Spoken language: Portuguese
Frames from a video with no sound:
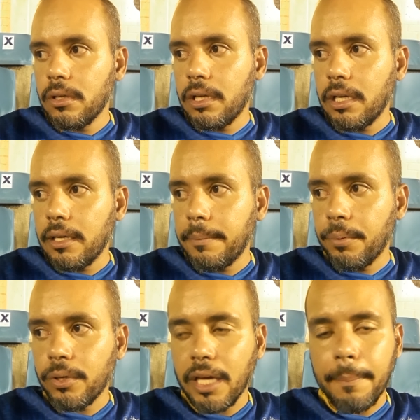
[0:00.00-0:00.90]
é,
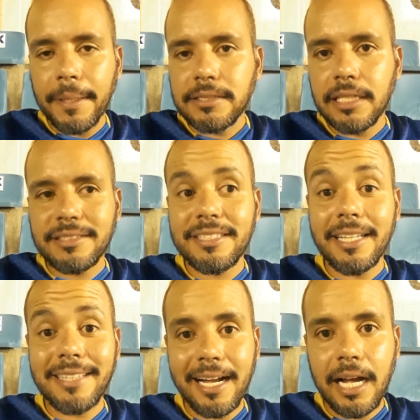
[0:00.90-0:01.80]
porque a paciência já
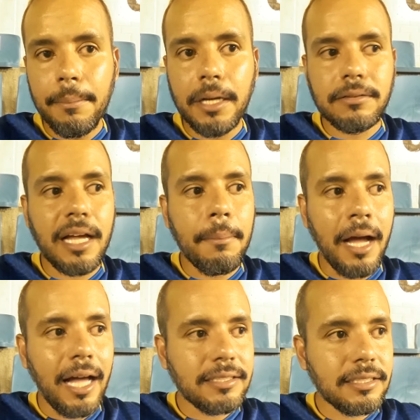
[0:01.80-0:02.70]
está acabando da
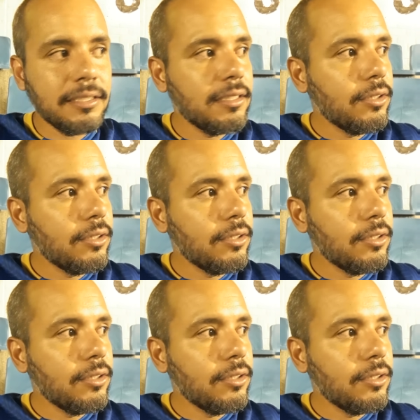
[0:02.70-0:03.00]
massa.